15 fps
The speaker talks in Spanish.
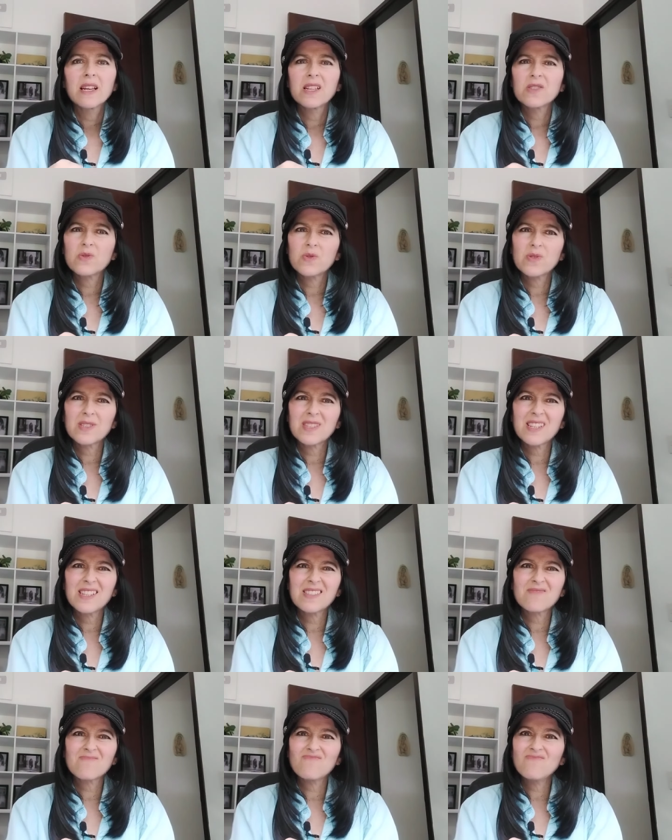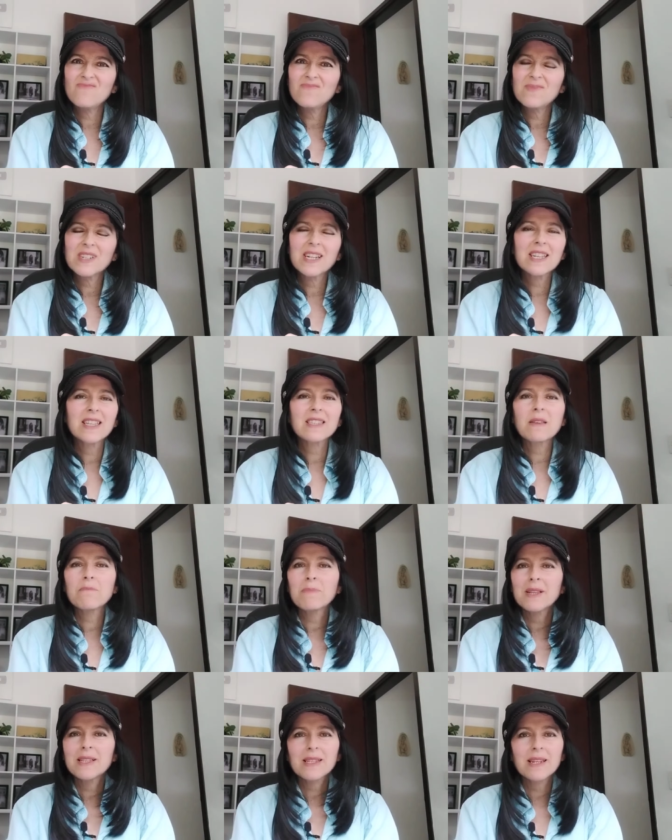entonces, mm, que ya te
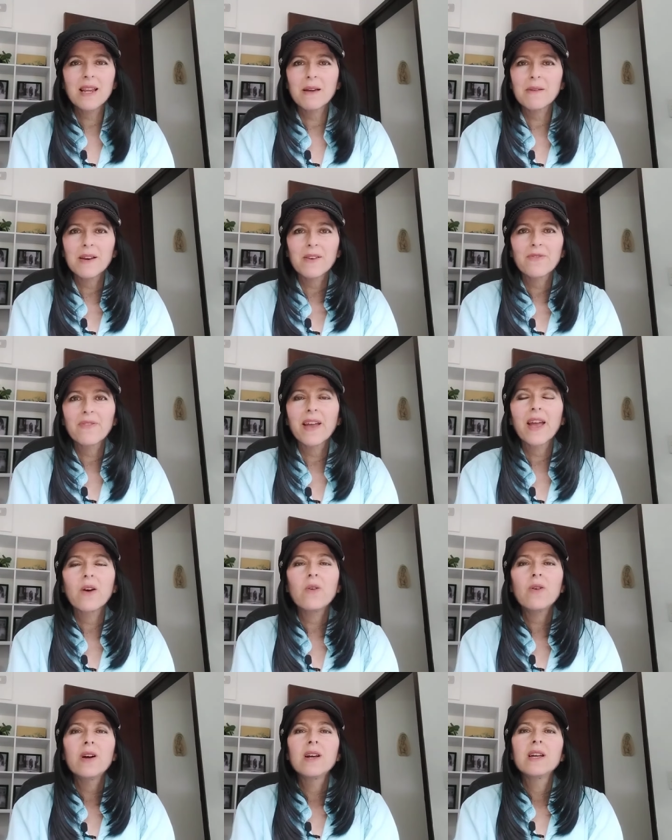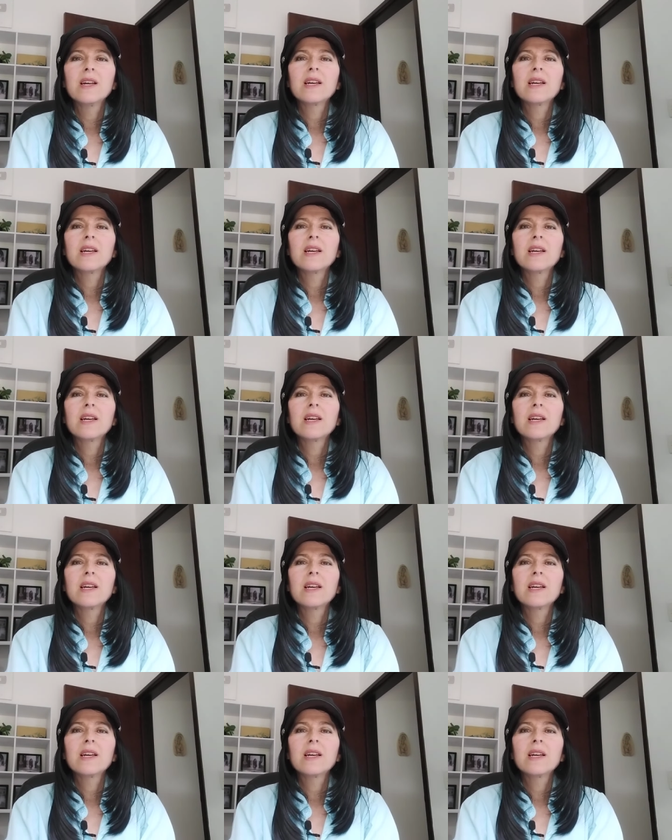empiecen a ver feo